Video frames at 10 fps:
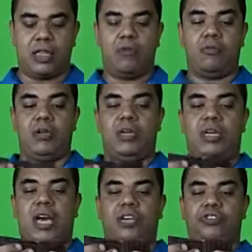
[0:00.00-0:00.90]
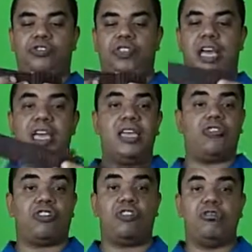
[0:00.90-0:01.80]
Então, ajustei,
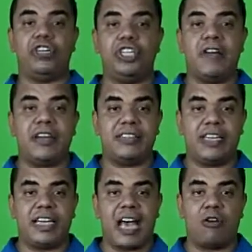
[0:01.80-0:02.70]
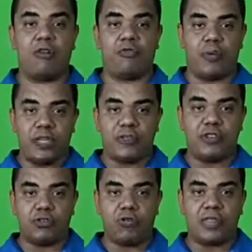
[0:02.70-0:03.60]
só que eu não deixava ela secar conforme a gente
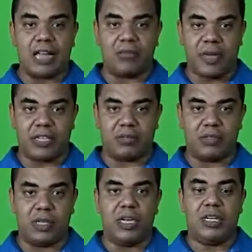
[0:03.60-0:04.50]
faz o contato mesmo.